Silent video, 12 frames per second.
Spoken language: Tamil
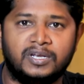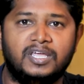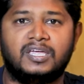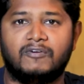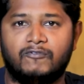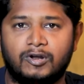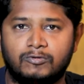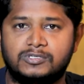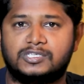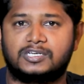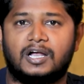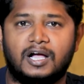நீங்கள் இவ்வளவு
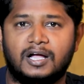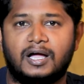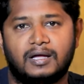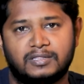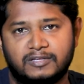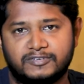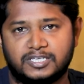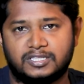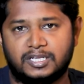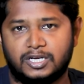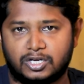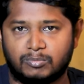ஸ்ட்ராங்காக அந்த
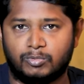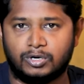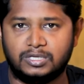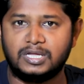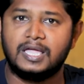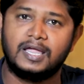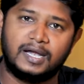விஷயத்தில் இருக்கும் பொழுது